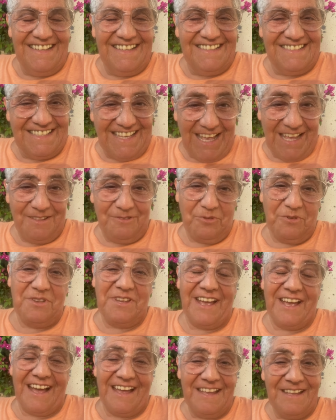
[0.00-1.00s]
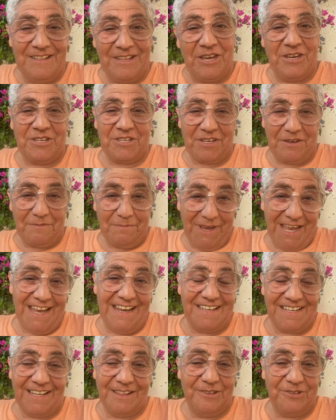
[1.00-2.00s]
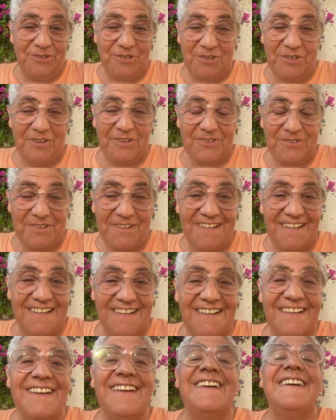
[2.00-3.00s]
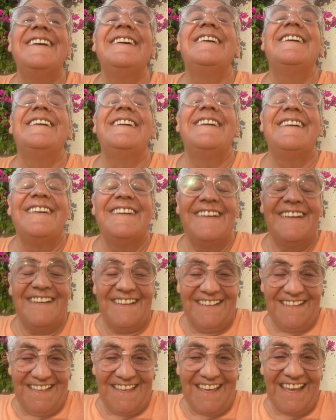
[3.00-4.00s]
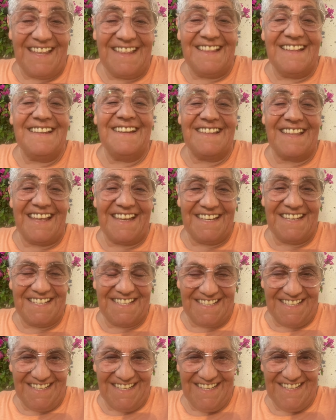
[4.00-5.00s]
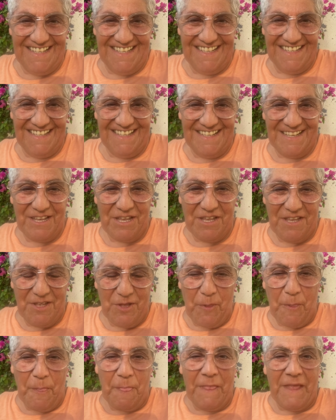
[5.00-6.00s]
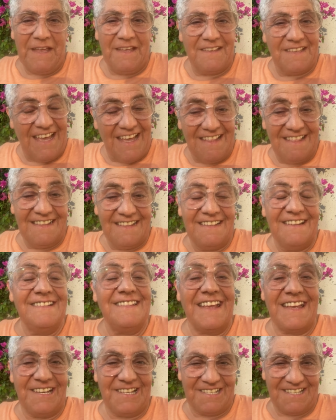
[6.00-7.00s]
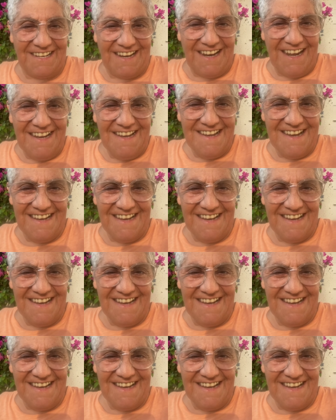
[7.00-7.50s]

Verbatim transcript: Sen dünyayı değiştirmeye çalışıyorsun. Kendini değiştir. Kendini değiştiren